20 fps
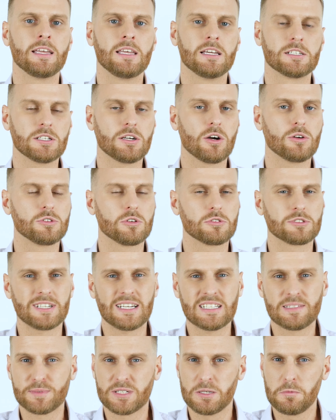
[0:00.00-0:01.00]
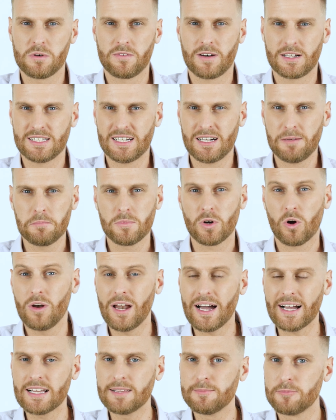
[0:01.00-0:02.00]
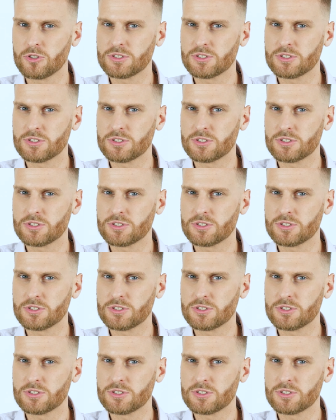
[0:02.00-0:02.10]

jeżeli chodzi o czas przyjmowania, kolagen